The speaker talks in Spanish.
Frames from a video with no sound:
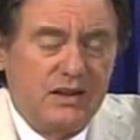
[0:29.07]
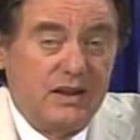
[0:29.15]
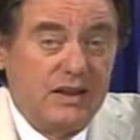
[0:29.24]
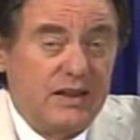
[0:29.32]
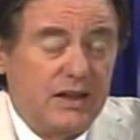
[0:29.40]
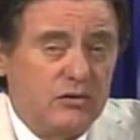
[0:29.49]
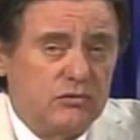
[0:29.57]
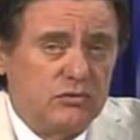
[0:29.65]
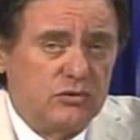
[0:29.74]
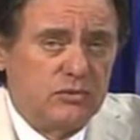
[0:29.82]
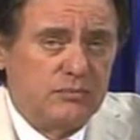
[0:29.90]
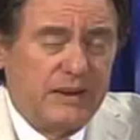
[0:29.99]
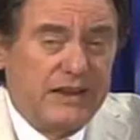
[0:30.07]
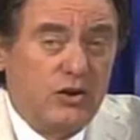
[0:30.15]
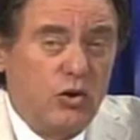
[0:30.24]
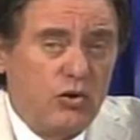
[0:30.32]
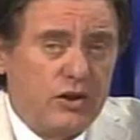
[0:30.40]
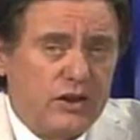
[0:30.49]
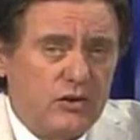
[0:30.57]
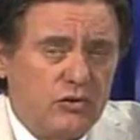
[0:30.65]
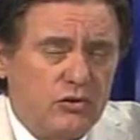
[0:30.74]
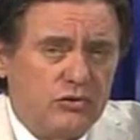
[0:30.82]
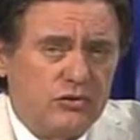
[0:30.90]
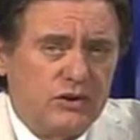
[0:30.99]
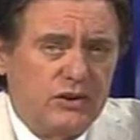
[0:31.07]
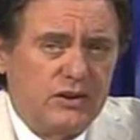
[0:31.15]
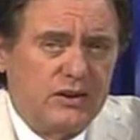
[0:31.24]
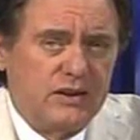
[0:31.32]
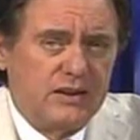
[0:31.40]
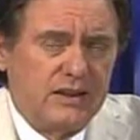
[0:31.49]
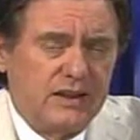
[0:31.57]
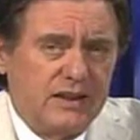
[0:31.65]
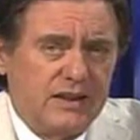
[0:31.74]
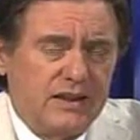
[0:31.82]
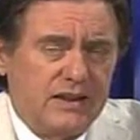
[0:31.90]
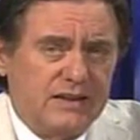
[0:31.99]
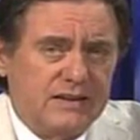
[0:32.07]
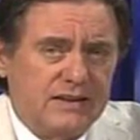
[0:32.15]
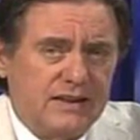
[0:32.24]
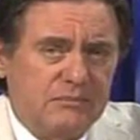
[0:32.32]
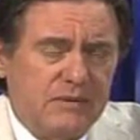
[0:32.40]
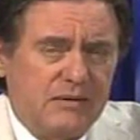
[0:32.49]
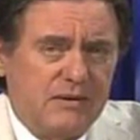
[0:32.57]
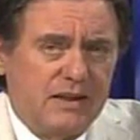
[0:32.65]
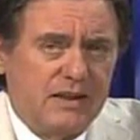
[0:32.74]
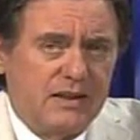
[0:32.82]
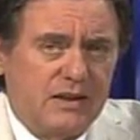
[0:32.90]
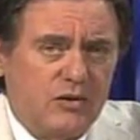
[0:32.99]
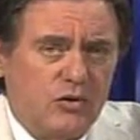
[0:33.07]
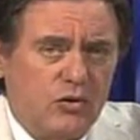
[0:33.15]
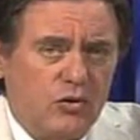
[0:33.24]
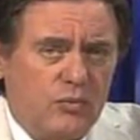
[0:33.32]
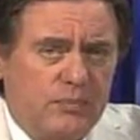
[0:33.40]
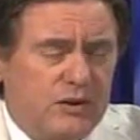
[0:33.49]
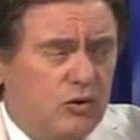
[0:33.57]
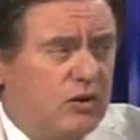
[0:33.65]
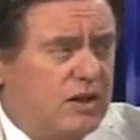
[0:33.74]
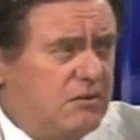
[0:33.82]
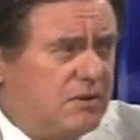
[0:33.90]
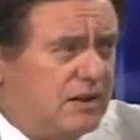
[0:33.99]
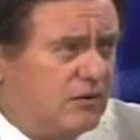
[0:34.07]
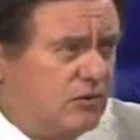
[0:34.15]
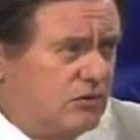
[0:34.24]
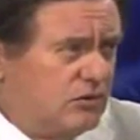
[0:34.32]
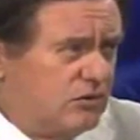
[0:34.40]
Tenía un periódico que se llamaba Opinión Libre, ¿no?